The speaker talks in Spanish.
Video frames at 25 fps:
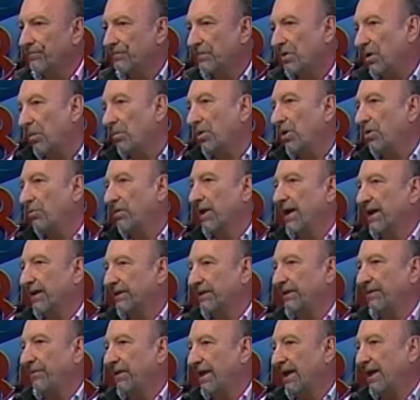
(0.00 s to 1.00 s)
como es una
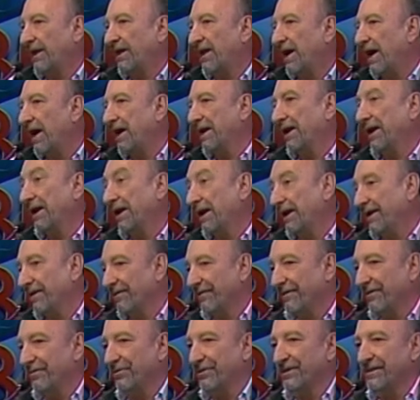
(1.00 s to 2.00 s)
actividad diaria la
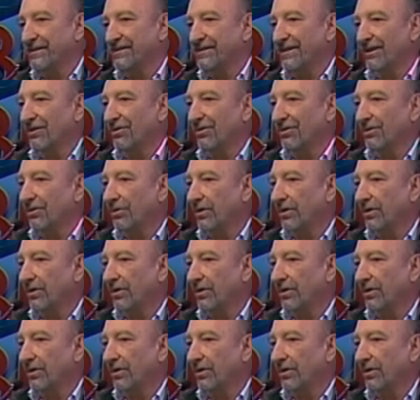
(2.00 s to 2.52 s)
de reunirse con los